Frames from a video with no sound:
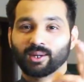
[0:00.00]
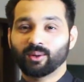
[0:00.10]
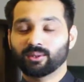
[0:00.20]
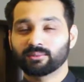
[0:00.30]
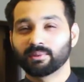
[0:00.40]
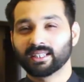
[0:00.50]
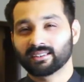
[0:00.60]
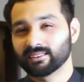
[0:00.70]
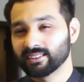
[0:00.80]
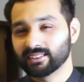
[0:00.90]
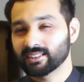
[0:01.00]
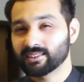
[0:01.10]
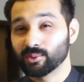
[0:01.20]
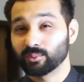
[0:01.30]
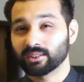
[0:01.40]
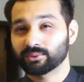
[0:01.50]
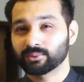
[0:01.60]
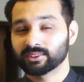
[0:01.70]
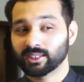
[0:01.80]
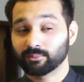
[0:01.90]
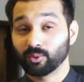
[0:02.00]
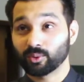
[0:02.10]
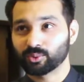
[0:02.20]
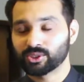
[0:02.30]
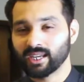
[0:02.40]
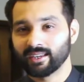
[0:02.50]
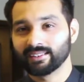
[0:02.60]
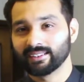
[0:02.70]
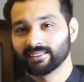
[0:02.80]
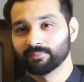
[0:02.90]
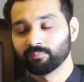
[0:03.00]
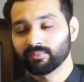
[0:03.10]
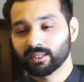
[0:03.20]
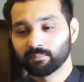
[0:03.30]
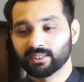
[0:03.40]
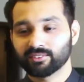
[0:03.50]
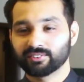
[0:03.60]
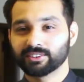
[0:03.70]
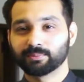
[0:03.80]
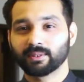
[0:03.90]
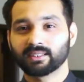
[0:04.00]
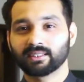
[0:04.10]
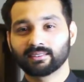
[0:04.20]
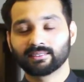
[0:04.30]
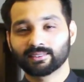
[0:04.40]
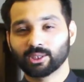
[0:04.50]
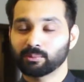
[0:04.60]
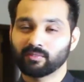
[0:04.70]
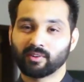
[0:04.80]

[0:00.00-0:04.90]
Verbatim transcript: और मैंने कहा नहीं ये खाऊंगा तो इस टाइम को और कुछ है ही नहीं मैंने फ्रिज बंद की और मैं